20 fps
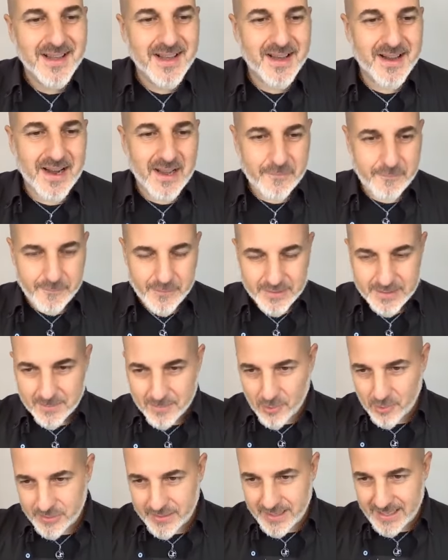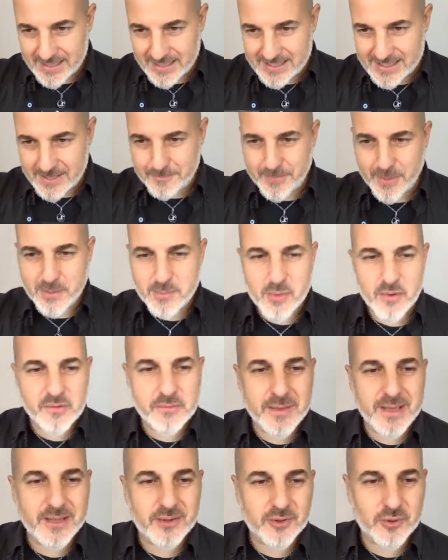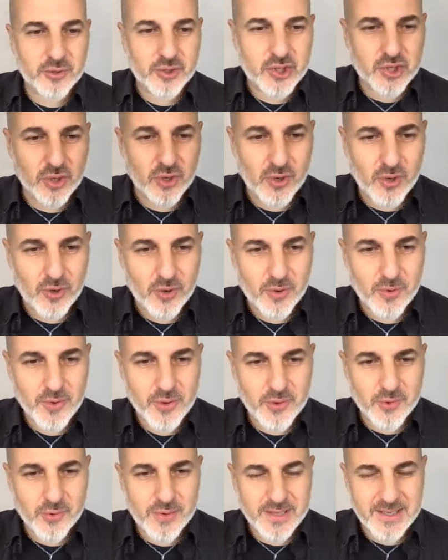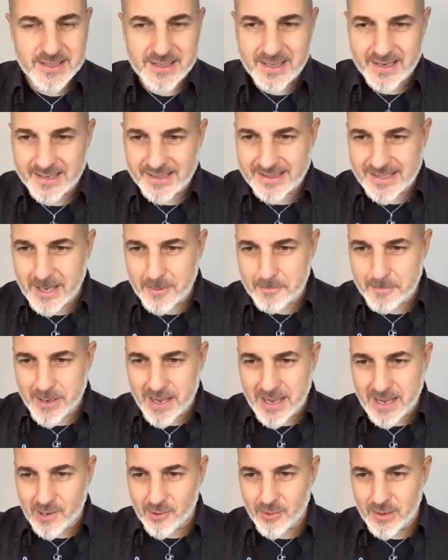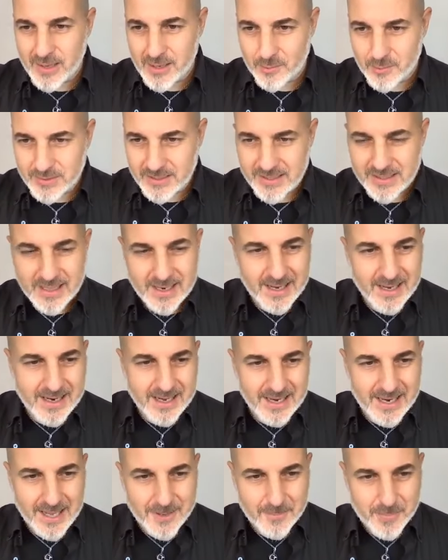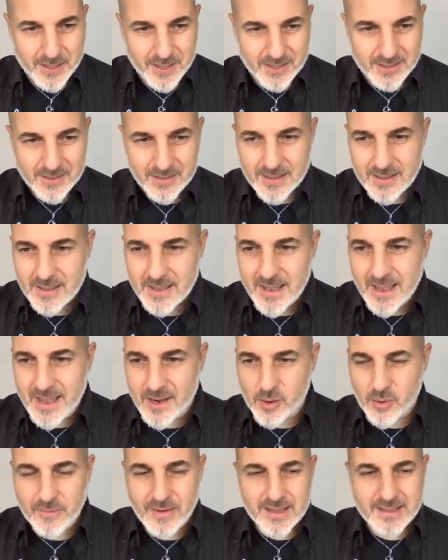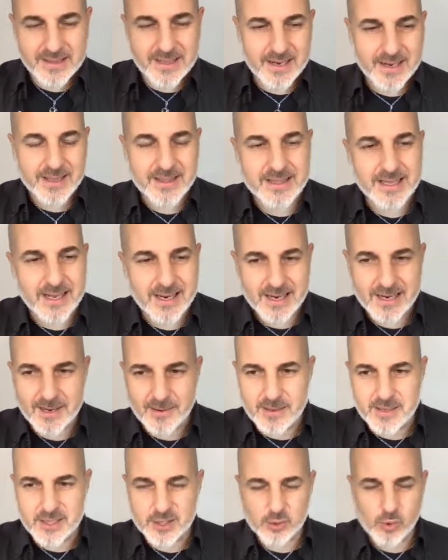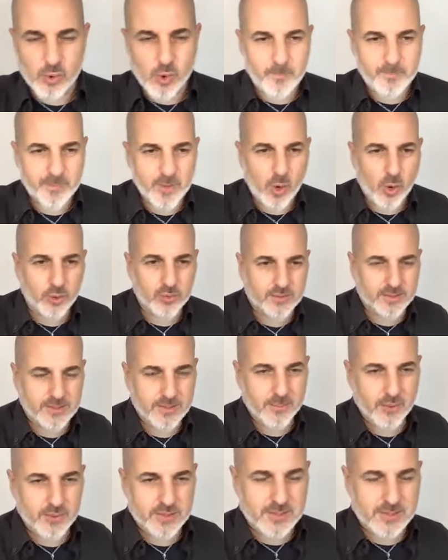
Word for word: Raffa da Modena sempre in movimento, Joe, You Leader da Paola, quindi dalla Calabria, ecco Vanda che tagga il suo ottimo,